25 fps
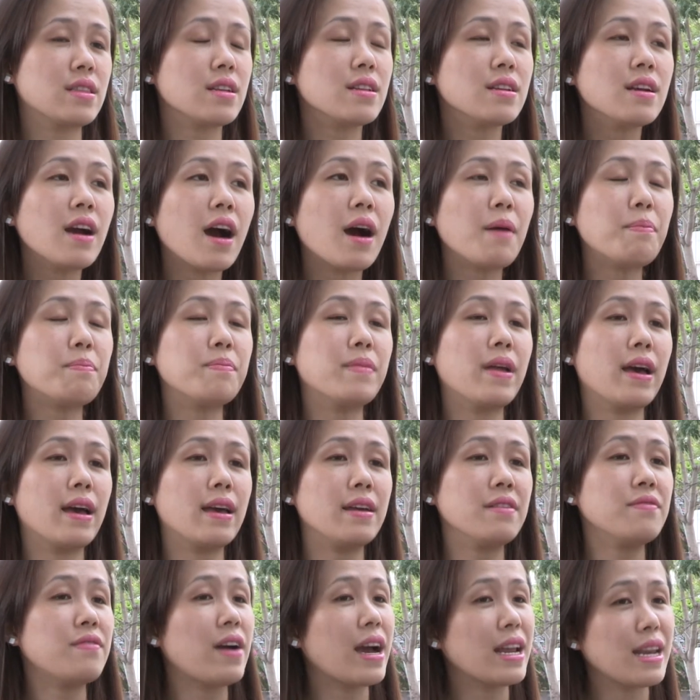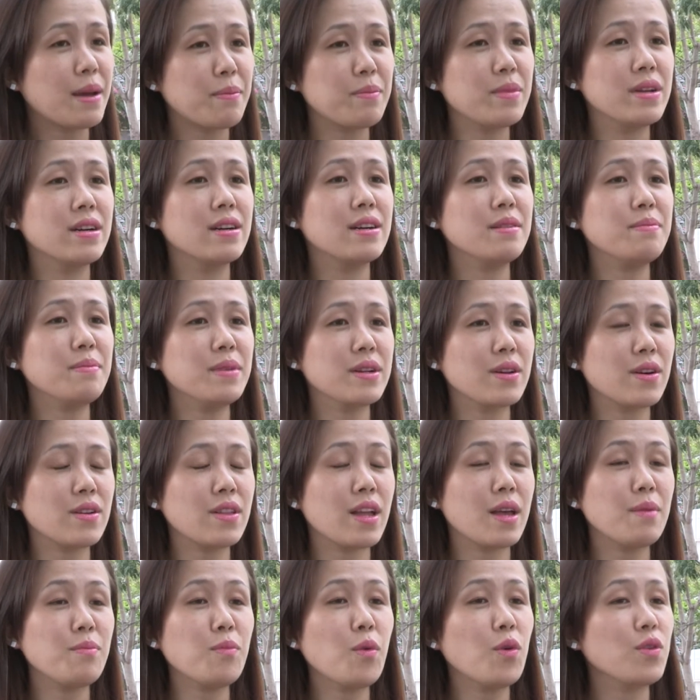tích góp để vài năm nữa mình
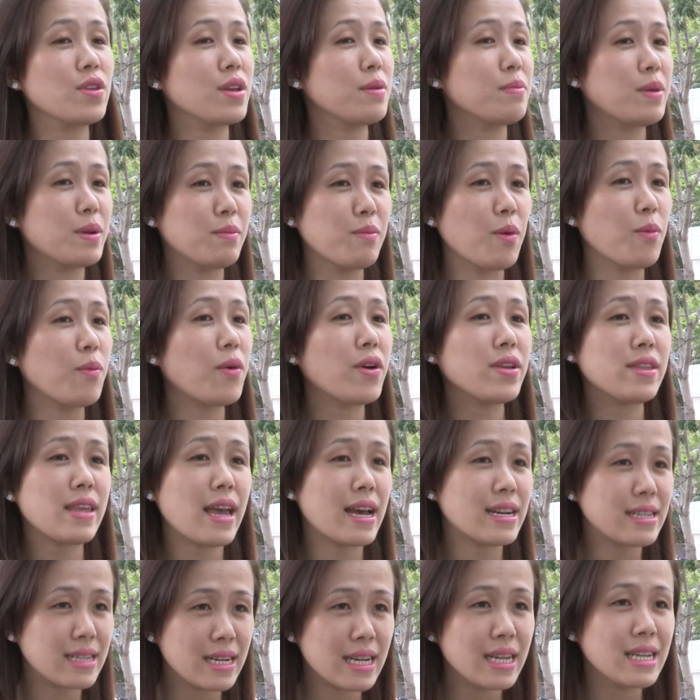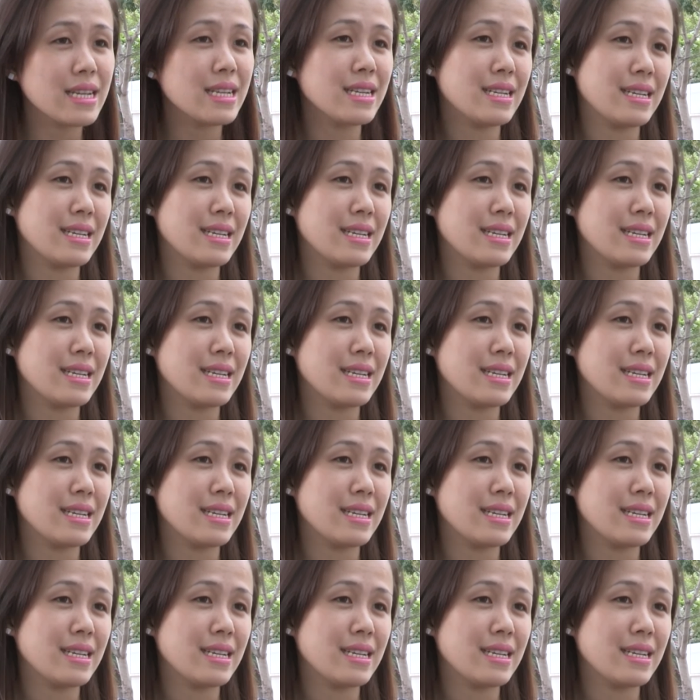có thể mua cho mình một ngôi nhà riêng.